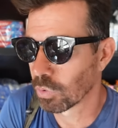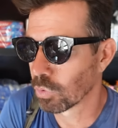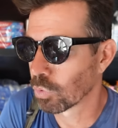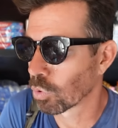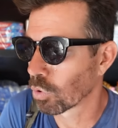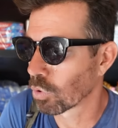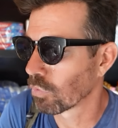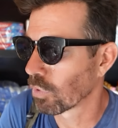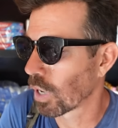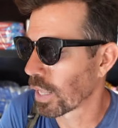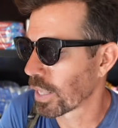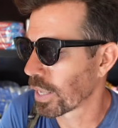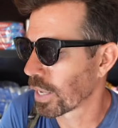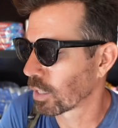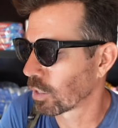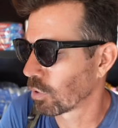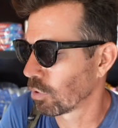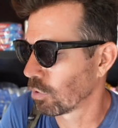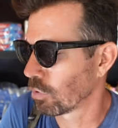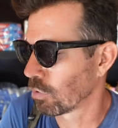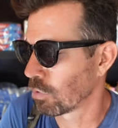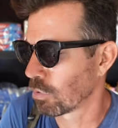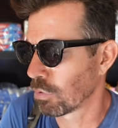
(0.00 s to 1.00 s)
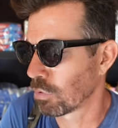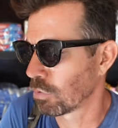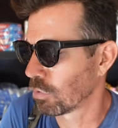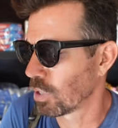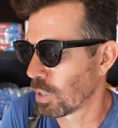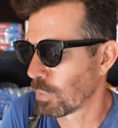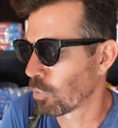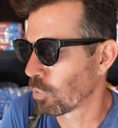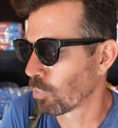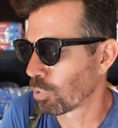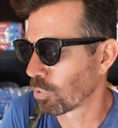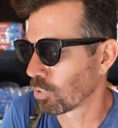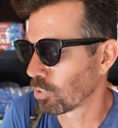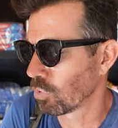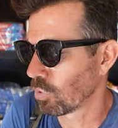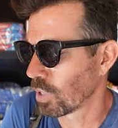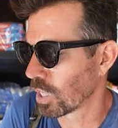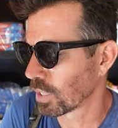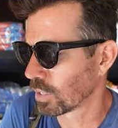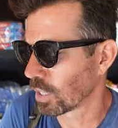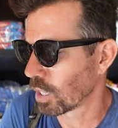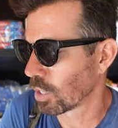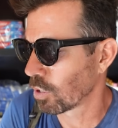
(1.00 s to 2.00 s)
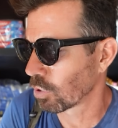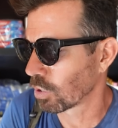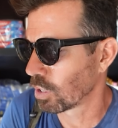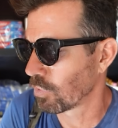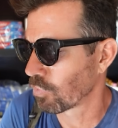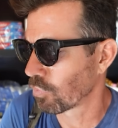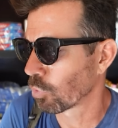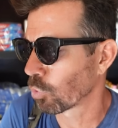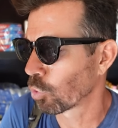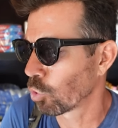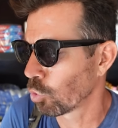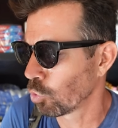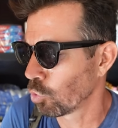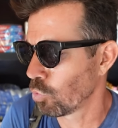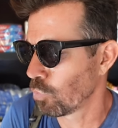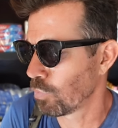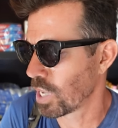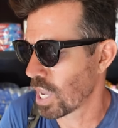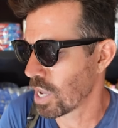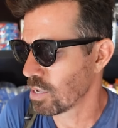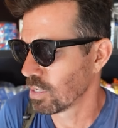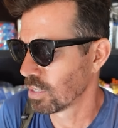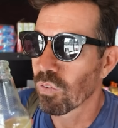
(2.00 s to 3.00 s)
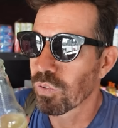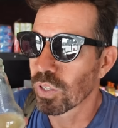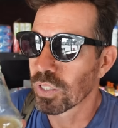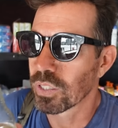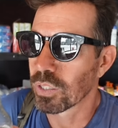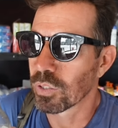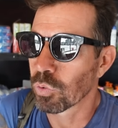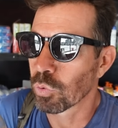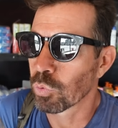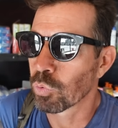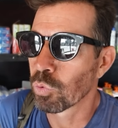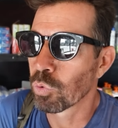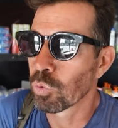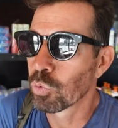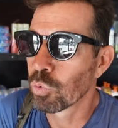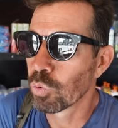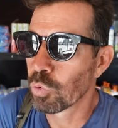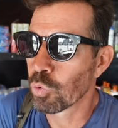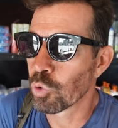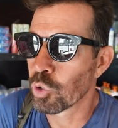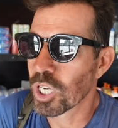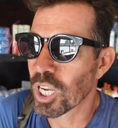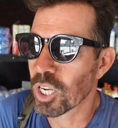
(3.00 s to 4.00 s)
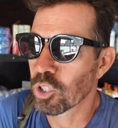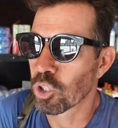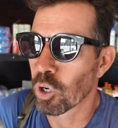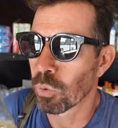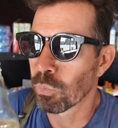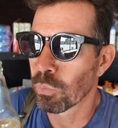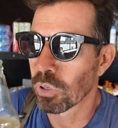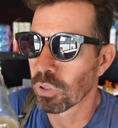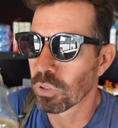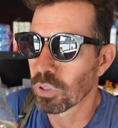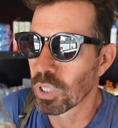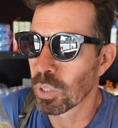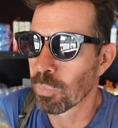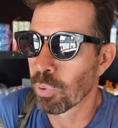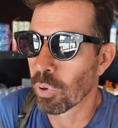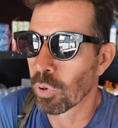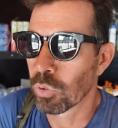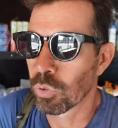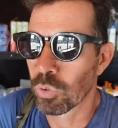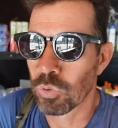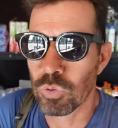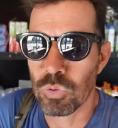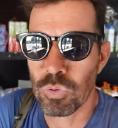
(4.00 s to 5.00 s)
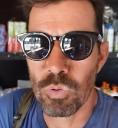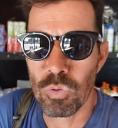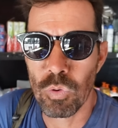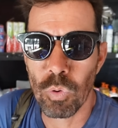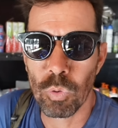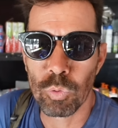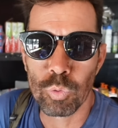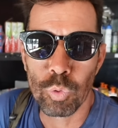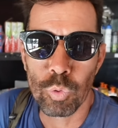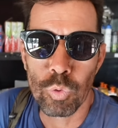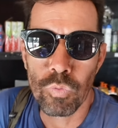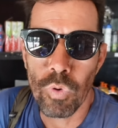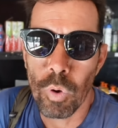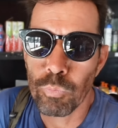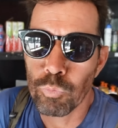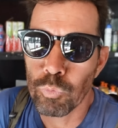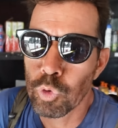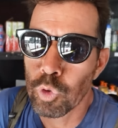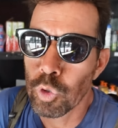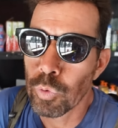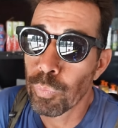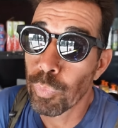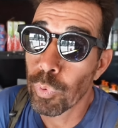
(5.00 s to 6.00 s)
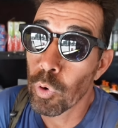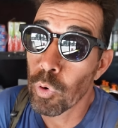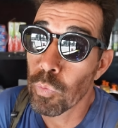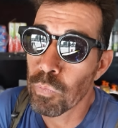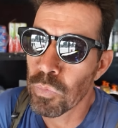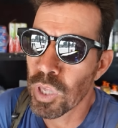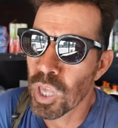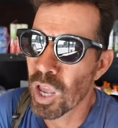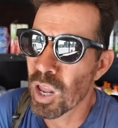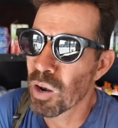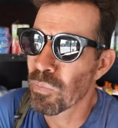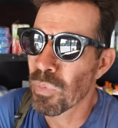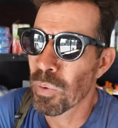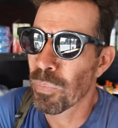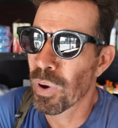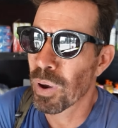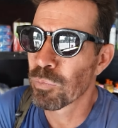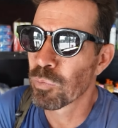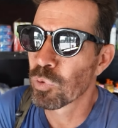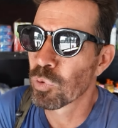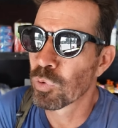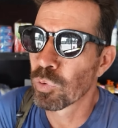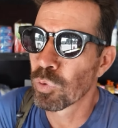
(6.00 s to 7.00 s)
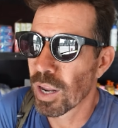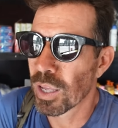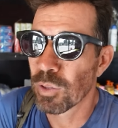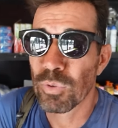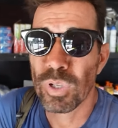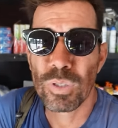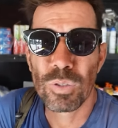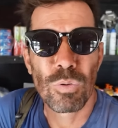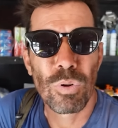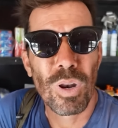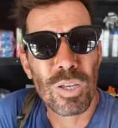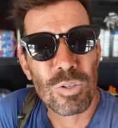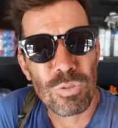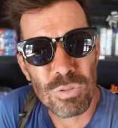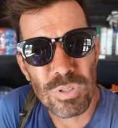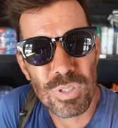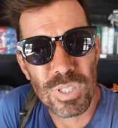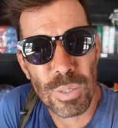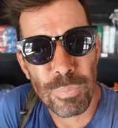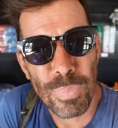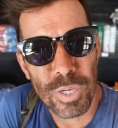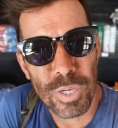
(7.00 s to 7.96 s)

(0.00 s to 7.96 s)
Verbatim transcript: Donc voilà, il n'y a que des bons produits à l'intérieur qui font que du bien. En fait, c'est surtout le goût du gingembre qui prend le dessus. On trouve un petit peu le miel, mais pas beaucoup. La noix de cola, je ne sais